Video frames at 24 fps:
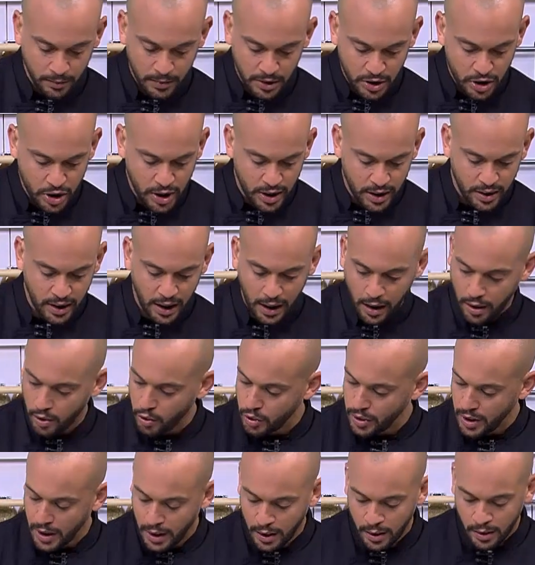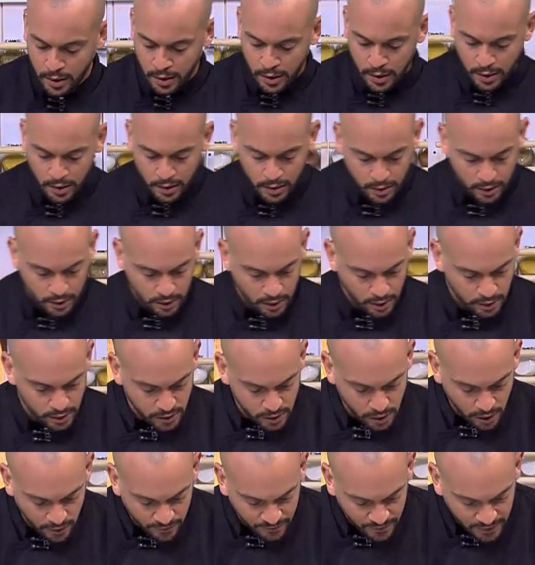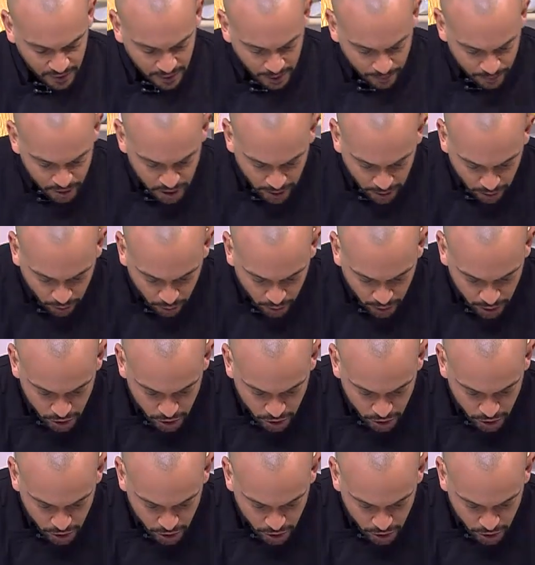الشاري دي هاخدها انصاف كده مش هناخدها